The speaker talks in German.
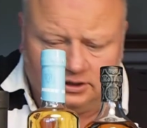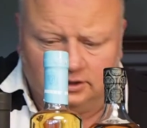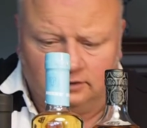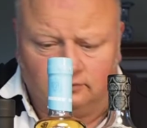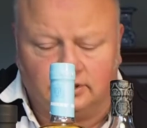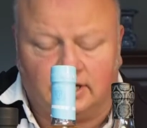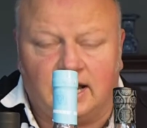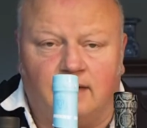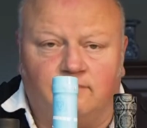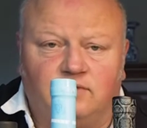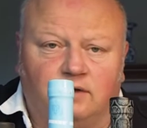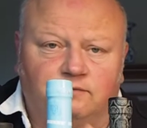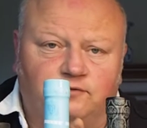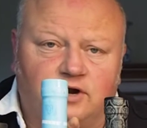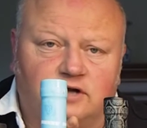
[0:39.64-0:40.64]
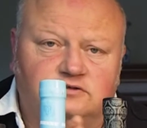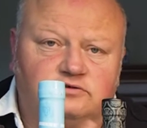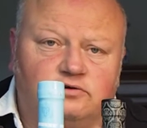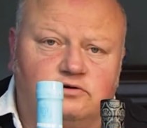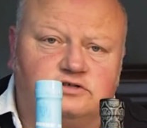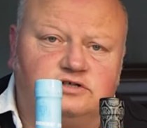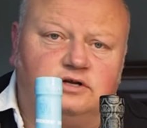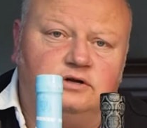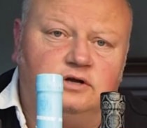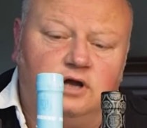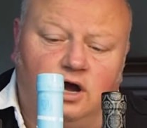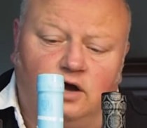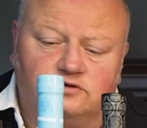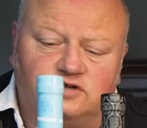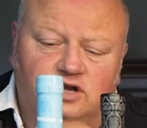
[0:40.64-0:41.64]
Und dann haben wir einen Franzose
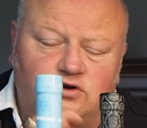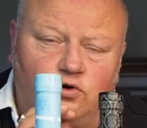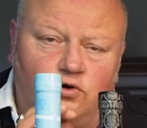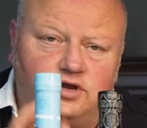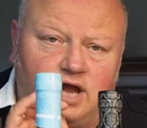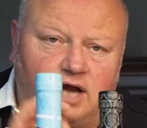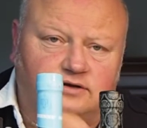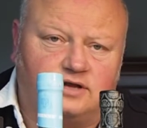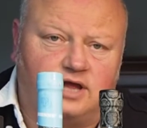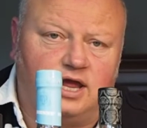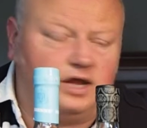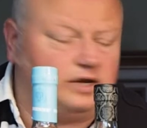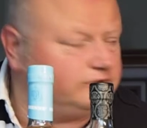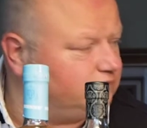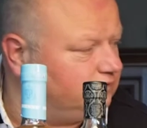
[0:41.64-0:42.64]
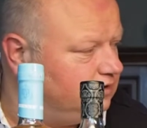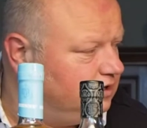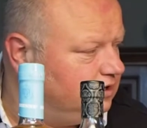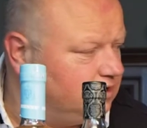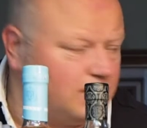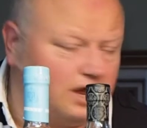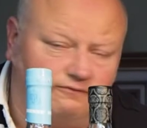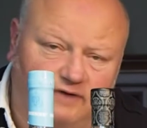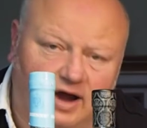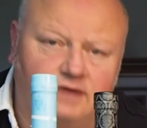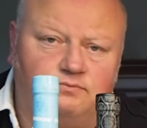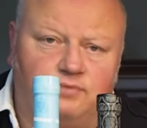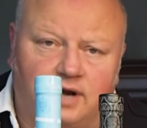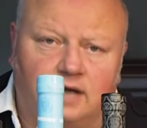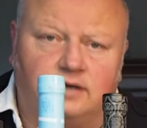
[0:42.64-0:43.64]
aus der Cognac-Gegend. Ja,
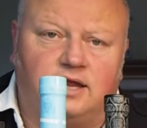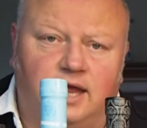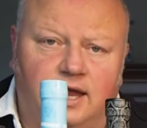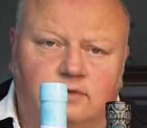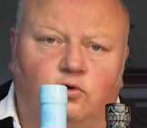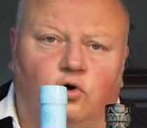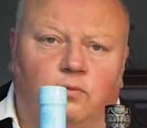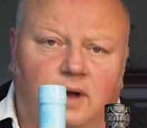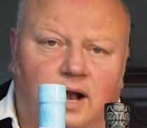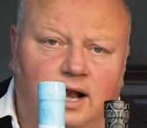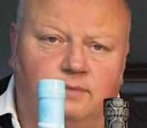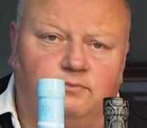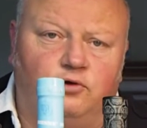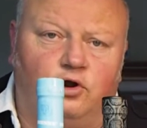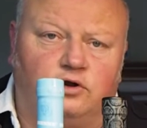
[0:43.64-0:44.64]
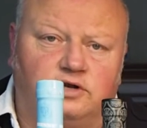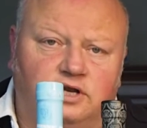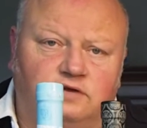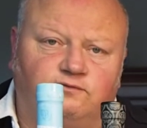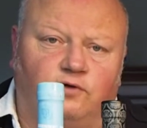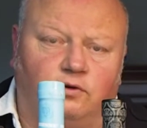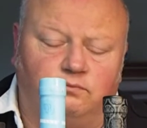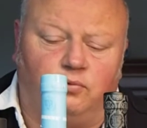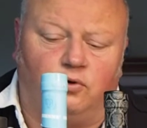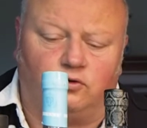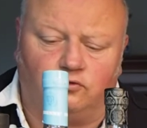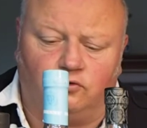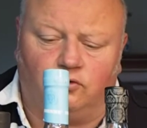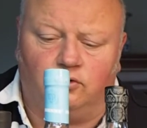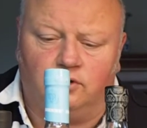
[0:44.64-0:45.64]
Weinbrand-Gegend oberhalb nördlich von
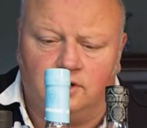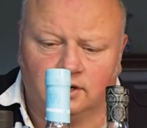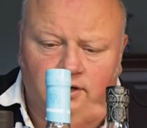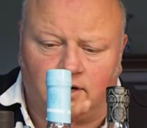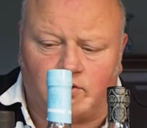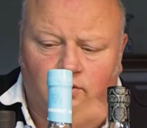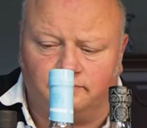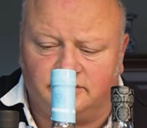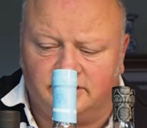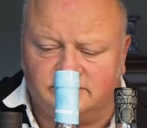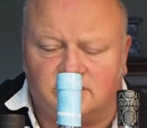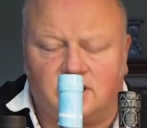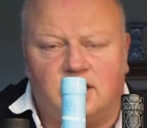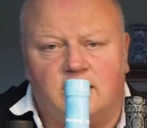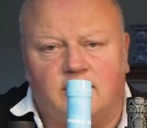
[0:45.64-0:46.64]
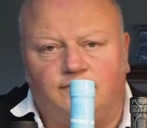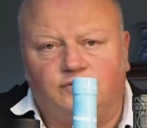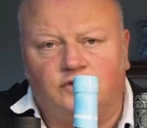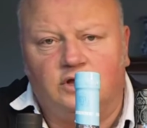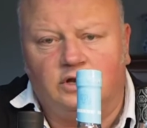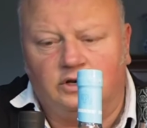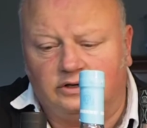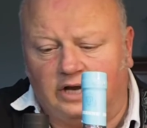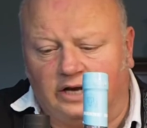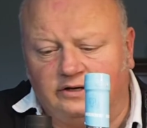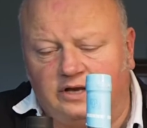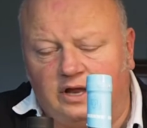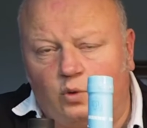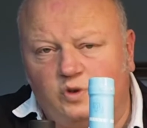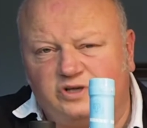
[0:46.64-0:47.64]
Bordeaux. Da kommt diese her. Dann
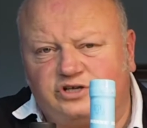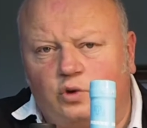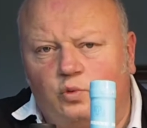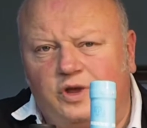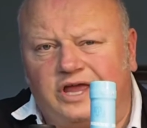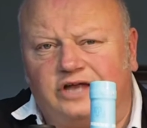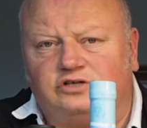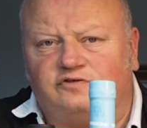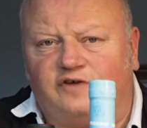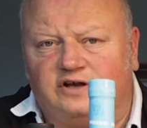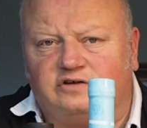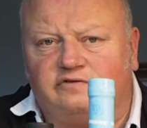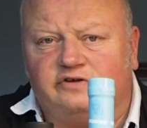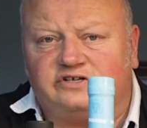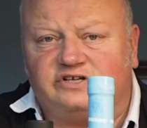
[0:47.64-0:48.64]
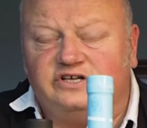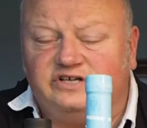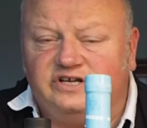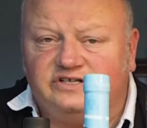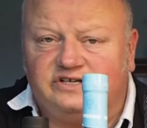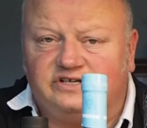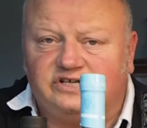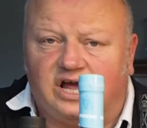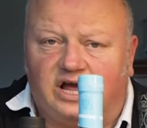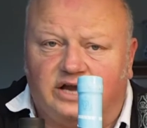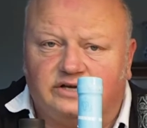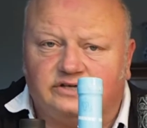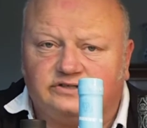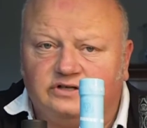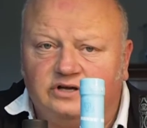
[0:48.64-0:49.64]
der Whisky Weekend Twente Whisky dieses
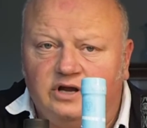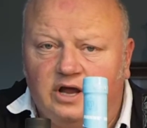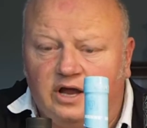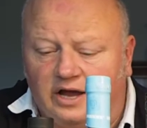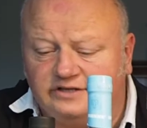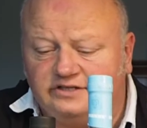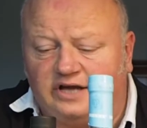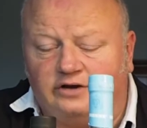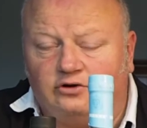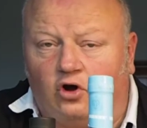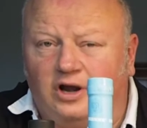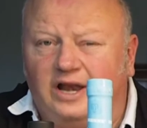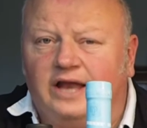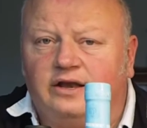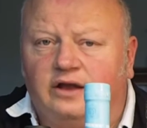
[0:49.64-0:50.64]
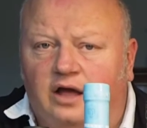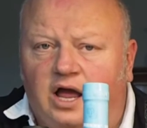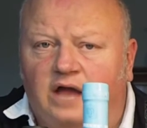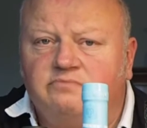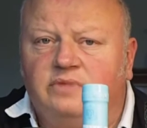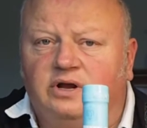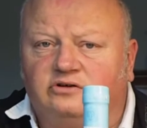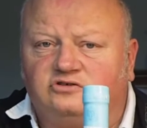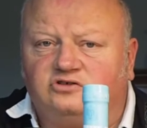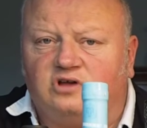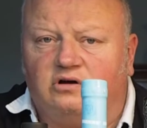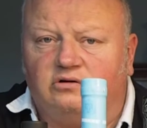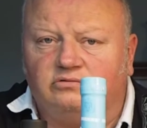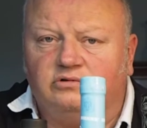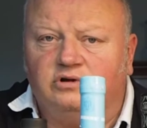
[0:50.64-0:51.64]
Jahres. Also ein Holländer, ein
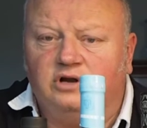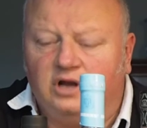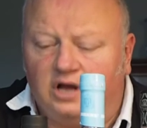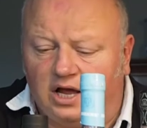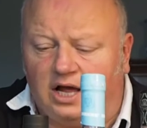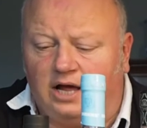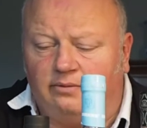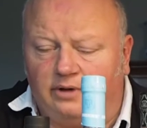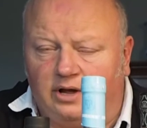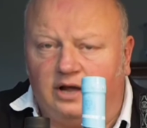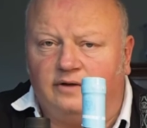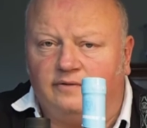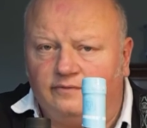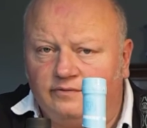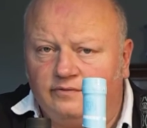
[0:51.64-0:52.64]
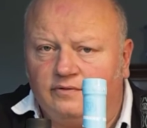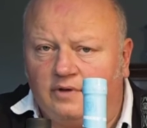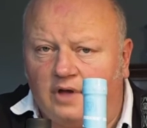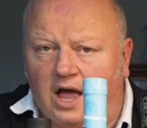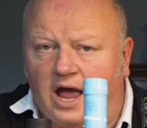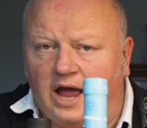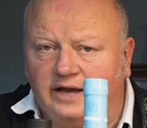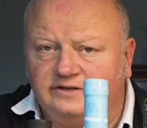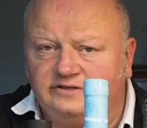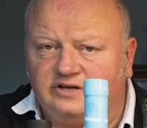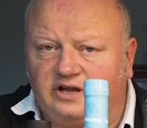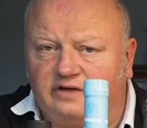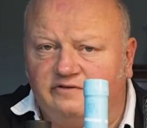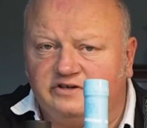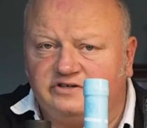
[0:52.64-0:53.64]
Millstone. Aber
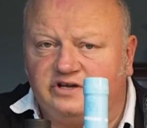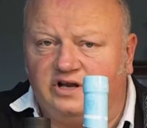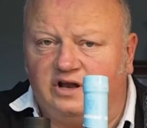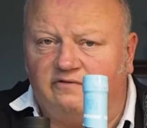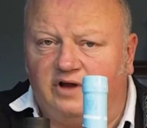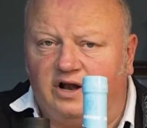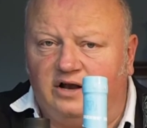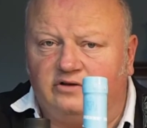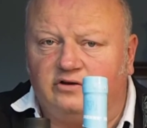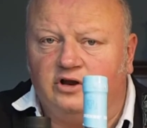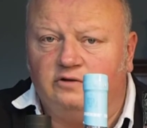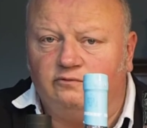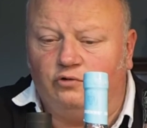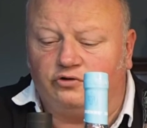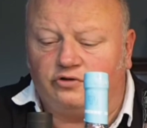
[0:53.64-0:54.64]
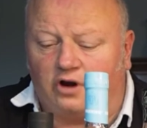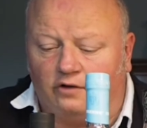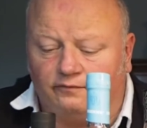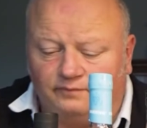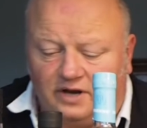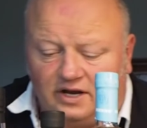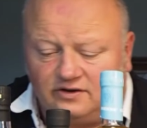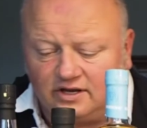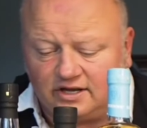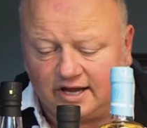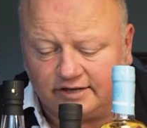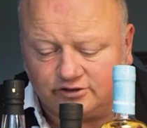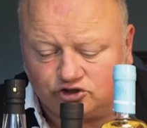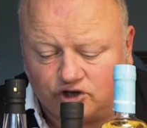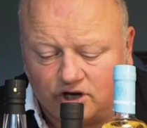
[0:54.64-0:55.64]
einzige Whisky der Welt, wo drauf ein
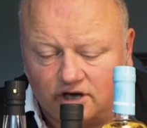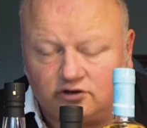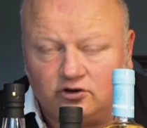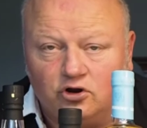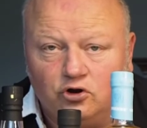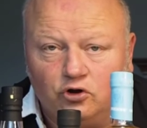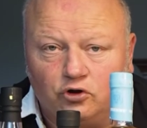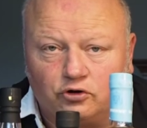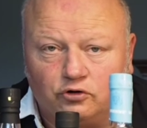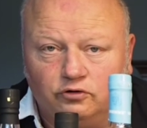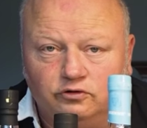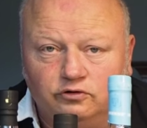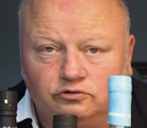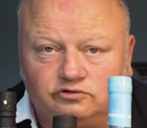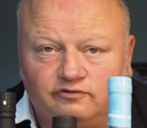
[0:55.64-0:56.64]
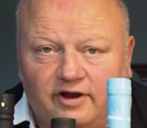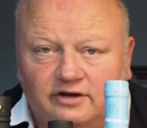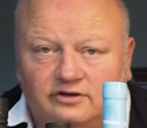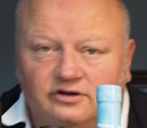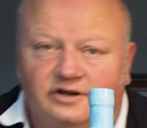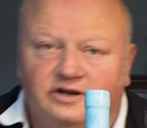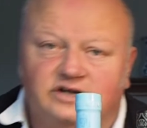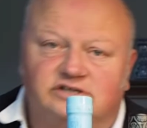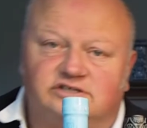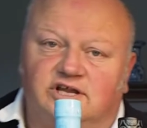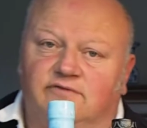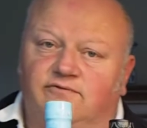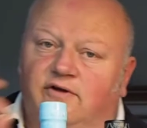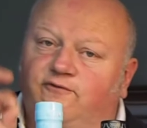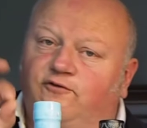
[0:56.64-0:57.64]
Etikett steht, und Twente.
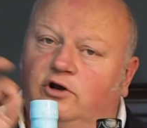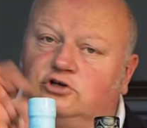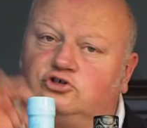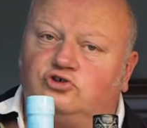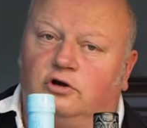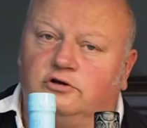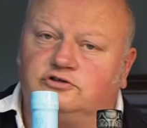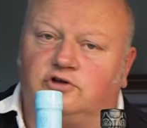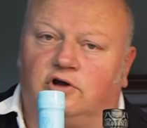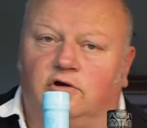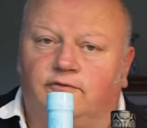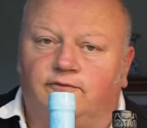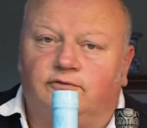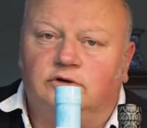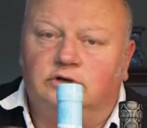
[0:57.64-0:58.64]
Sind wir völlig stolz drauf.